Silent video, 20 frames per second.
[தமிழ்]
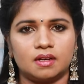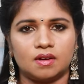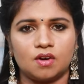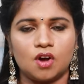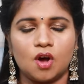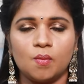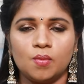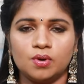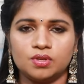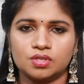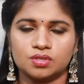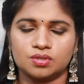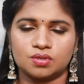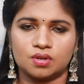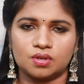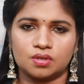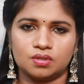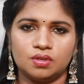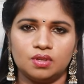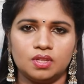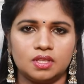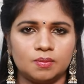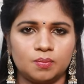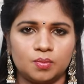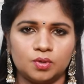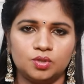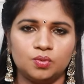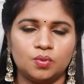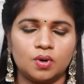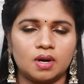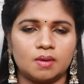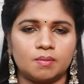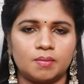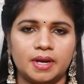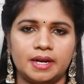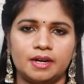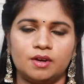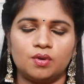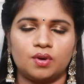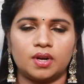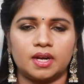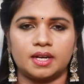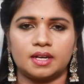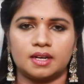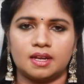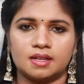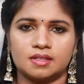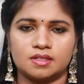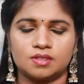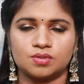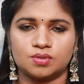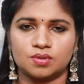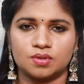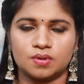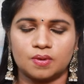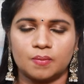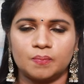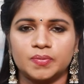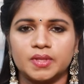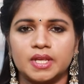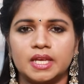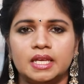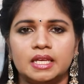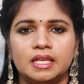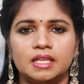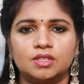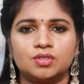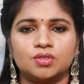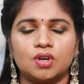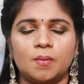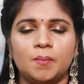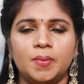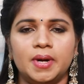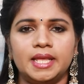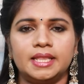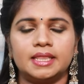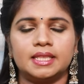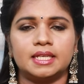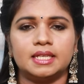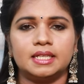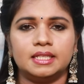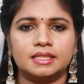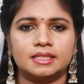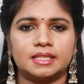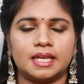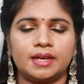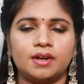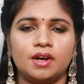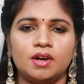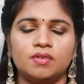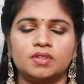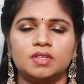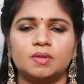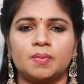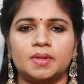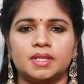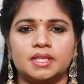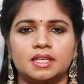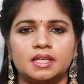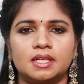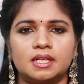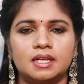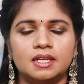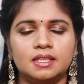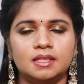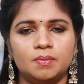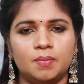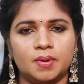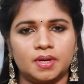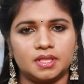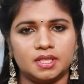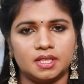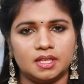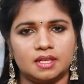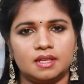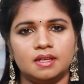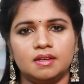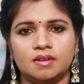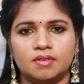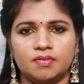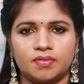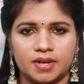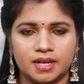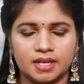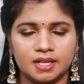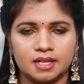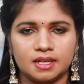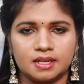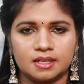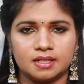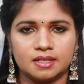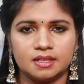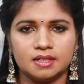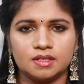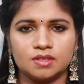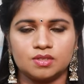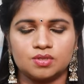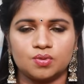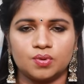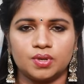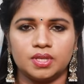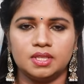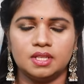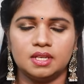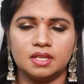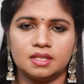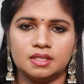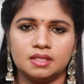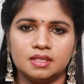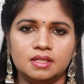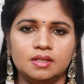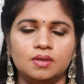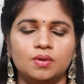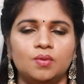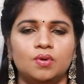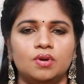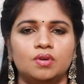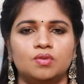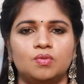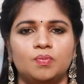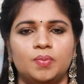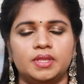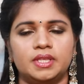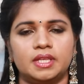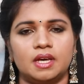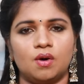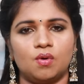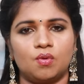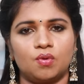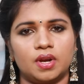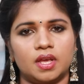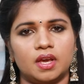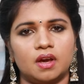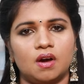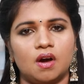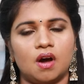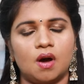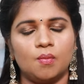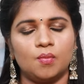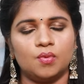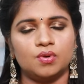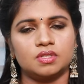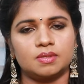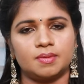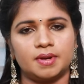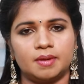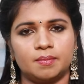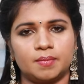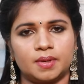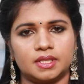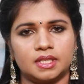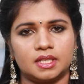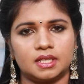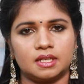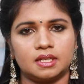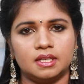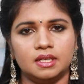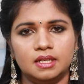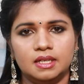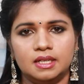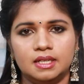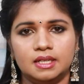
ஹார்மோன்ஸை சுரக்குதோ அதை பொதுவாக நம்ம எண்டோக்ரைன் கிளான்ஸ்னு சொல்கிறோம் ஸோ அப்படி இந்த தைராய்டு வந்து பார்த்திங்கன்னா கழுத்து பகுதியில் ஃப்ரண்ட்டில் இருக்குது ஸோ இதிலிருந்து உங்களுக்கு உற்பத்தி ஆகக்கூடிய ஹார்மோன்ஸ் அப்படின்னு பார்த்திங்கன்னா